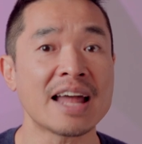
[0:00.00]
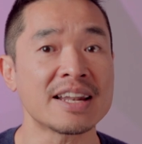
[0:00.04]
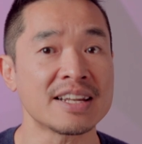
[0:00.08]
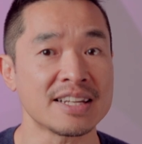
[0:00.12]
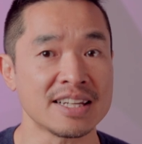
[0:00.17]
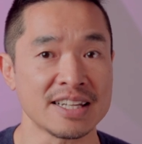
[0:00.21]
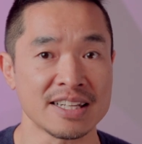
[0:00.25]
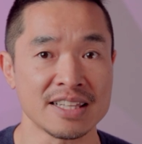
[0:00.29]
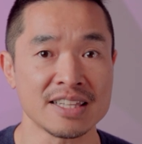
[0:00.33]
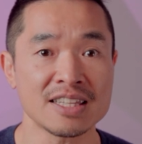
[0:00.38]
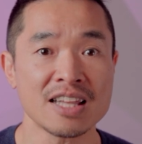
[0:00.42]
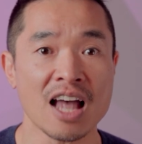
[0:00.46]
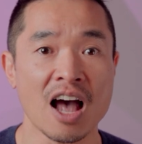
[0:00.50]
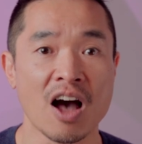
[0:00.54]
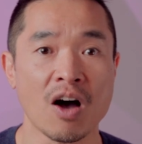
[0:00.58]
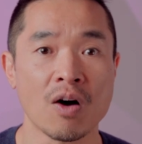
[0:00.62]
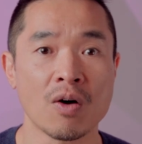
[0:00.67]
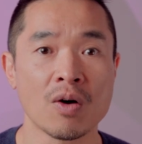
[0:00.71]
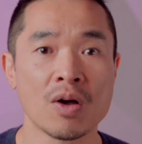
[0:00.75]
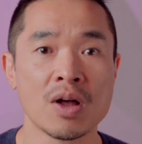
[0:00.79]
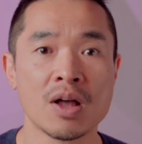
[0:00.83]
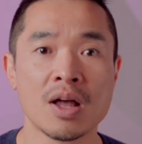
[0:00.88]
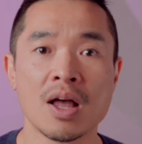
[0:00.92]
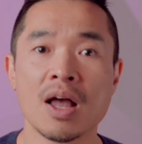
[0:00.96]
和引
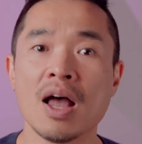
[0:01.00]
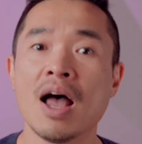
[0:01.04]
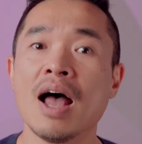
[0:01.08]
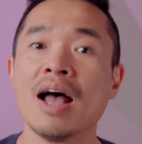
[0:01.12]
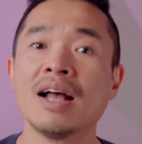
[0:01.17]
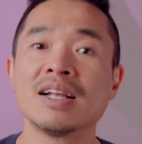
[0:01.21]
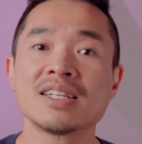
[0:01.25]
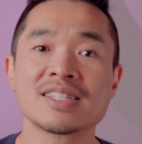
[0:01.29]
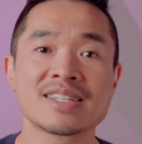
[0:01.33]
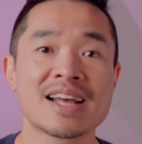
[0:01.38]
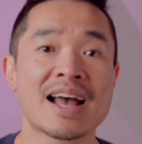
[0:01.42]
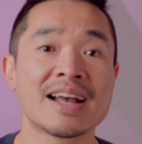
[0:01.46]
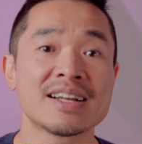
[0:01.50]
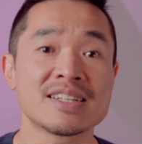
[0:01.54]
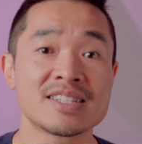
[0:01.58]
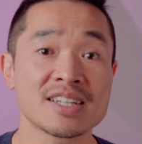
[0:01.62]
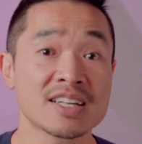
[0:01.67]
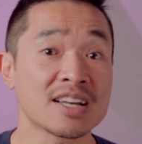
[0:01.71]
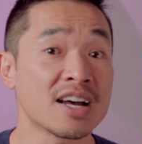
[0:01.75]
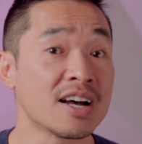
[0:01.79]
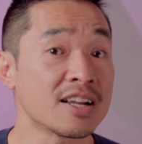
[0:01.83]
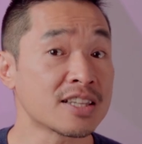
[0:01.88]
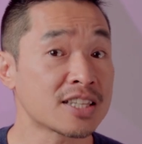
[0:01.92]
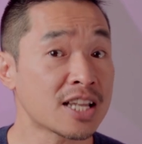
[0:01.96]
导。在
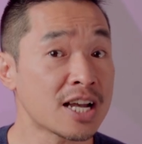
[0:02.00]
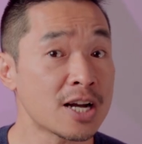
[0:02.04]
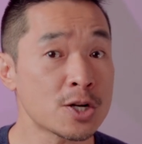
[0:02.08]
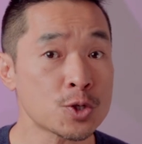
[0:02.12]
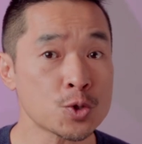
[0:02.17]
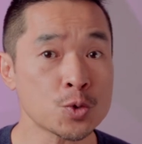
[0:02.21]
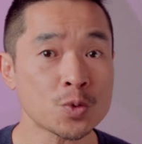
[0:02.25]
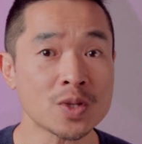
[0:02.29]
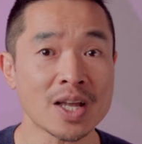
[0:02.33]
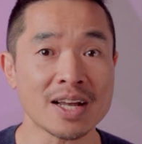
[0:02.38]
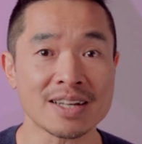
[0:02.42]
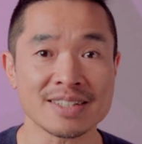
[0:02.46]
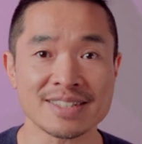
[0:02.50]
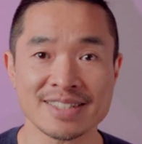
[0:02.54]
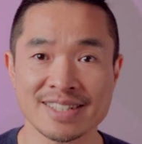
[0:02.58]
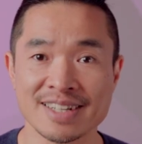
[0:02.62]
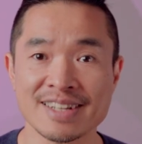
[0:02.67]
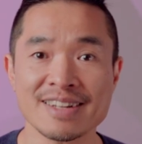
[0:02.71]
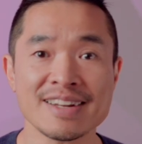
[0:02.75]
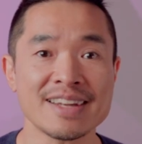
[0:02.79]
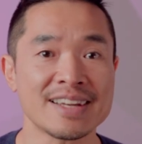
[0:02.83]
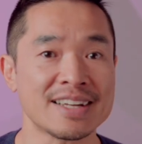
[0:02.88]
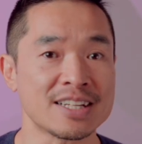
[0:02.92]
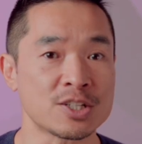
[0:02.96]
这个特殊的
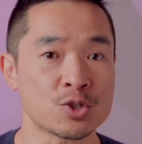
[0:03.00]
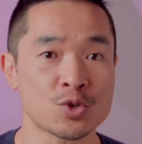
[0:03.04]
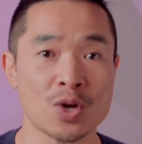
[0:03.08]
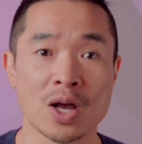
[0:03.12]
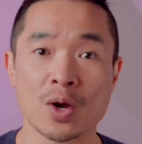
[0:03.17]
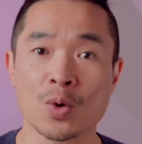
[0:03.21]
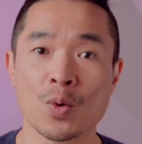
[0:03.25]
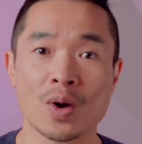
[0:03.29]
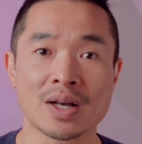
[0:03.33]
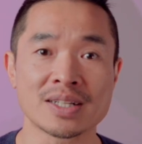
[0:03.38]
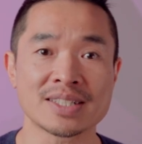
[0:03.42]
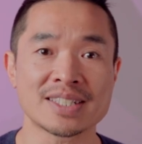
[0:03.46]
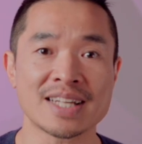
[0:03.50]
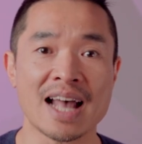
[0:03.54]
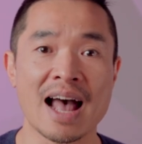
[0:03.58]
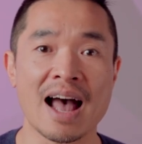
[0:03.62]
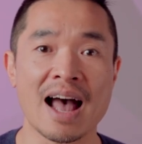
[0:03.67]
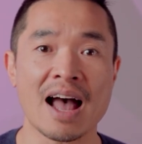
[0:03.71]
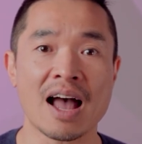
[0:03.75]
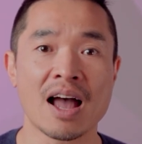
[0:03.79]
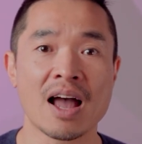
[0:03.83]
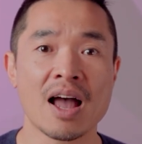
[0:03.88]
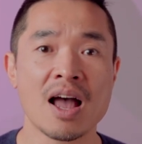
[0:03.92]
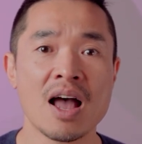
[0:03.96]
心理状况
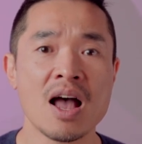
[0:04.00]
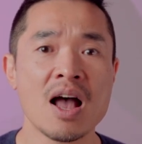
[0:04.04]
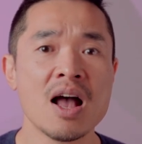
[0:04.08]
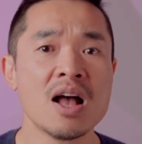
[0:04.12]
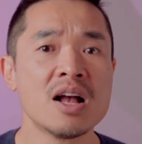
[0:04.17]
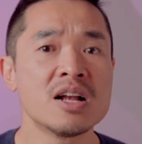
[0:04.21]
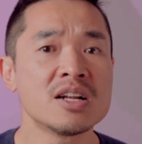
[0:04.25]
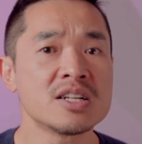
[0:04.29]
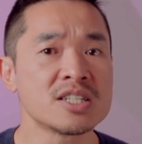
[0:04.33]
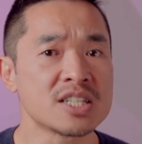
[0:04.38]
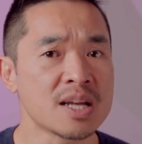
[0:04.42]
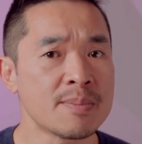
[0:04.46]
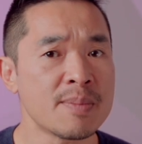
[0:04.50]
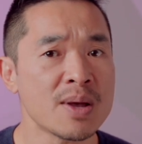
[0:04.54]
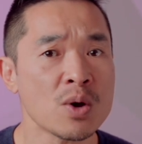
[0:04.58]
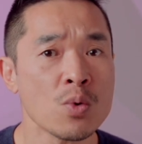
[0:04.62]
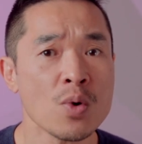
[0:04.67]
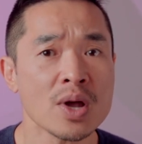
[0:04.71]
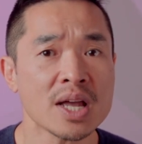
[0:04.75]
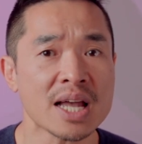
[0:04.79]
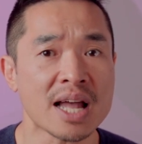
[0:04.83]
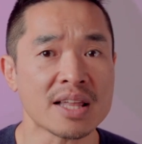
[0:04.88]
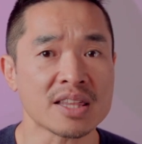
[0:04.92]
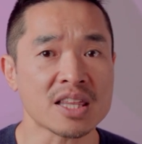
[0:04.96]
下，人们
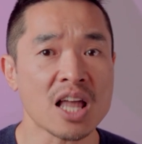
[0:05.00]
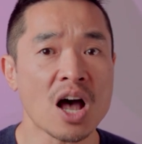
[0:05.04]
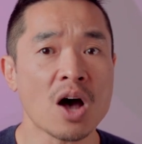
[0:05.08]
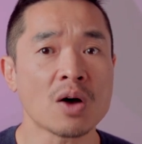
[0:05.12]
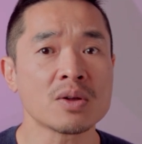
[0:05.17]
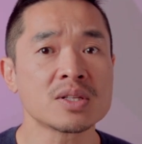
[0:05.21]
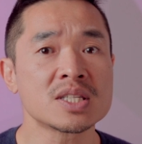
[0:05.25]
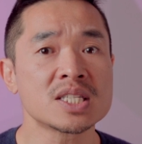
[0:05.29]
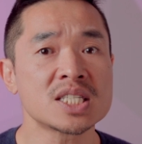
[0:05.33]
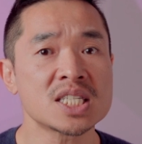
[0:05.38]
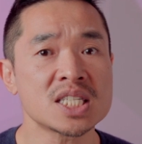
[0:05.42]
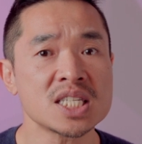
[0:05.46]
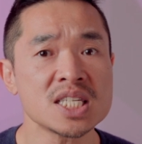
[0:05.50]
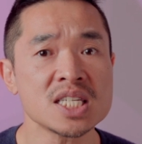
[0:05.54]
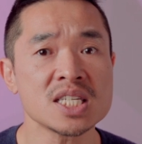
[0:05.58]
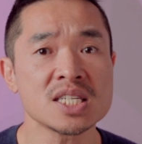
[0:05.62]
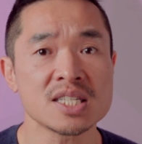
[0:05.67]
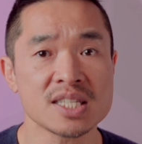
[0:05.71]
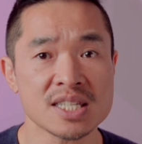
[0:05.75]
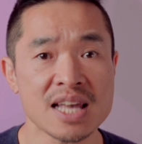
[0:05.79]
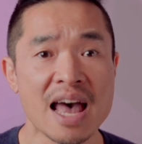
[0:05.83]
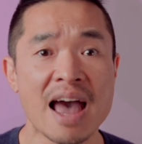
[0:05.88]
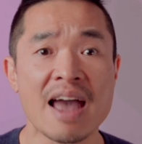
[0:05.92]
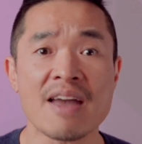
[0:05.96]
会感到
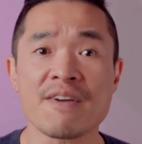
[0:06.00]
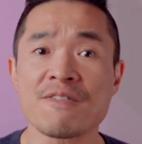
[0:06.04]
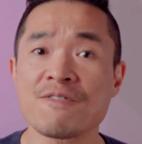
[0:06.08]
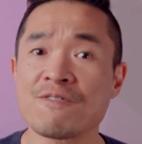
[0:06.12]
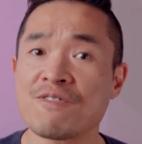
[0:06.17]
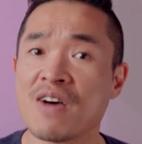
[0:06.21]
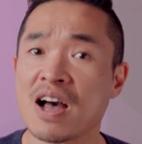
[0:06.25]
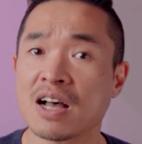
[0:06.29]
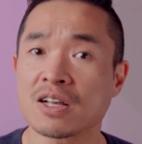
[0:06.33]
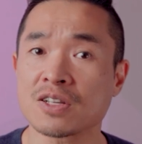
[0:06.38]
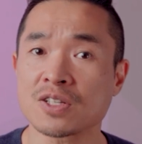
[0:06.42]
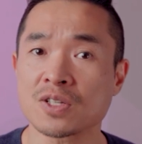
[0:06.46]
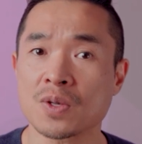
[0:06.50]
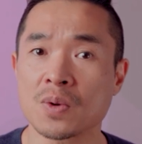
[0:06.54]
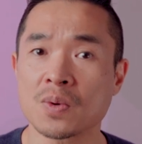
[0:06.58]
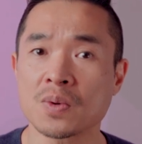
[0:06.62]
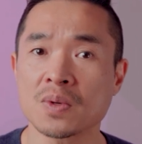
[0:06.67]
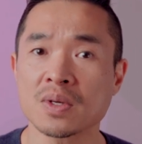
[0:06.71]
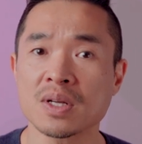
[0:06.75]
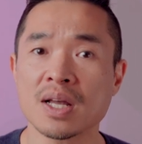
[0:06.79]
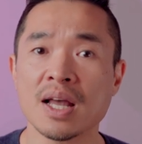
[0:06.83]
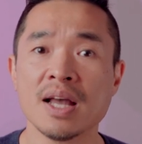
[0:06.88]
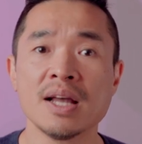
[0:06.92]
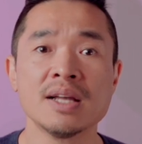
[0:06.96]
自在、放
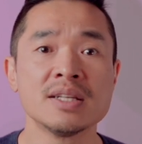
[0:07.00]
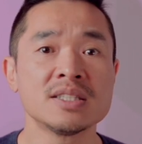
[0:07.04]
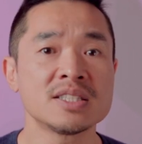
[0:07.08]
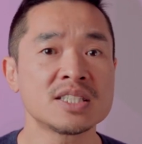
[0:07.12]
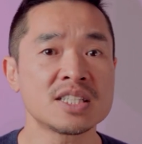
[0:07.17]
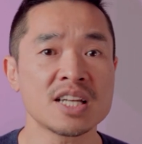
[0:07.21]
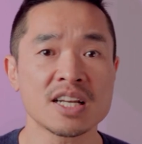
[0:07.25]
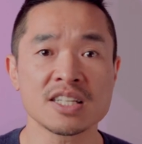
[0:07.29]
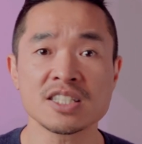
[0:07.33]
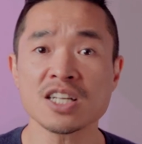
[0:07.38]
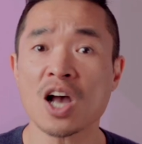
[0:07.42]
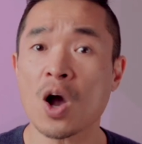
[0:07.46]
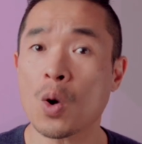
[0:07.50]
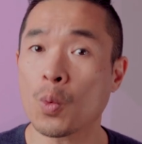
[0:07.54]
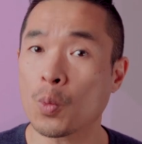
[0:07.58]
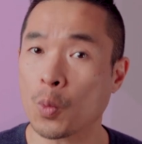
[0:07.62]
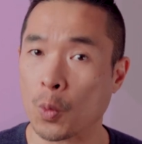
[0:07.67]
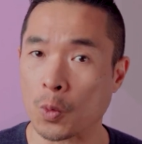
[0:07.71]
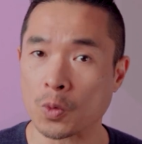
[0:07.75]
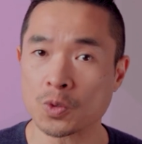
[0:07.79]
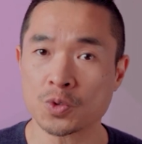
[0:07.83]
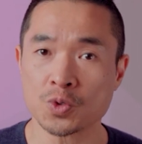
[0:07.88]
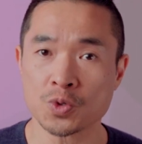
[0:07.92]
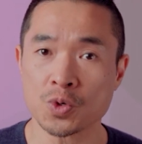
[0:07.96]
松，且叫
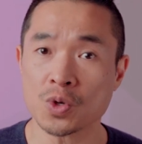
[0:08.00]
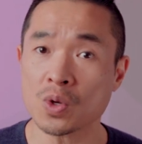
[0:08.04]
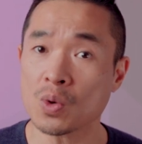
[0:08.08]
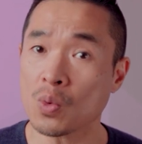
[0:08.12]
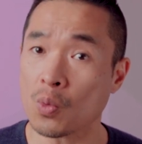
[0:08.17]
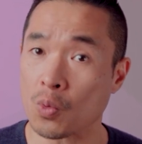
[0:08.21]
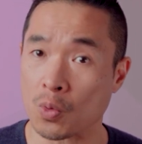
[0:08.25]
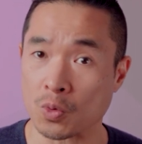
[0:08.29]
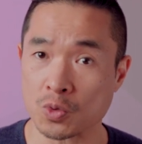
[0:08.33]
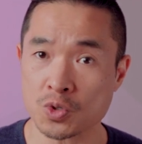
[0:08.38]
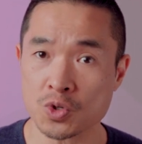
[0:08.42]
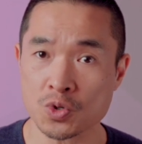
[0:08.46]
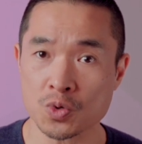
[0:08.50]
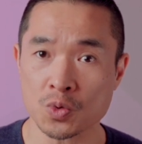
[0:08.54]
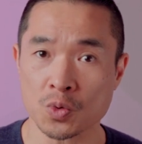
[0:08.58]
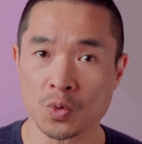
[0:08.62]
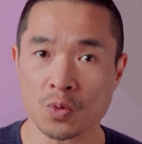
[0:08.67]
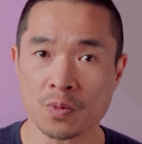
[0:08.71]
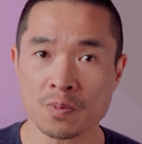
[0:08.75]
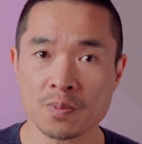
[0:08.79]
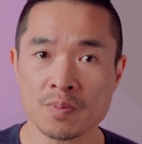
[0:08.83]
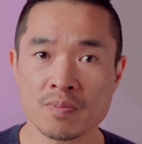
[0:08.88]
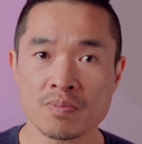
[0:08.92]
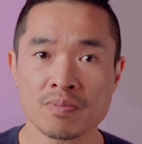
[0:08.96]
无拘无束。